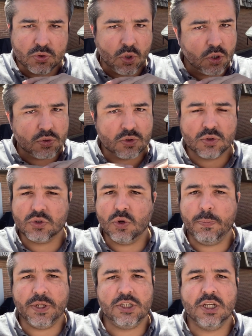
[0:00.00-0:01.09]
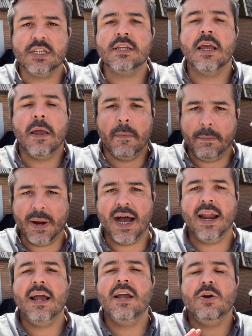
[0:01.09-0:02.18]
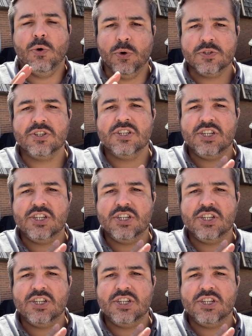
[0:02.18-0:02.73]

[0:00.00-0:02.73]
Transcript: todos os OPTs para os